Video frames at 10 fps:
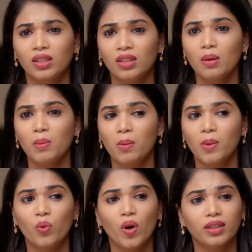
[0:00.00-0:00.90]
ரத்தன
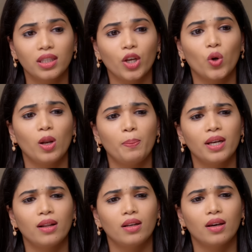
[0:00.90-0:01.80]
மாமாவும் அத்தைய கொலை
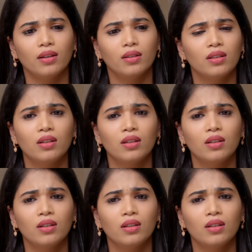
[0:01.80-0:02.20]
பண்ணலன்னா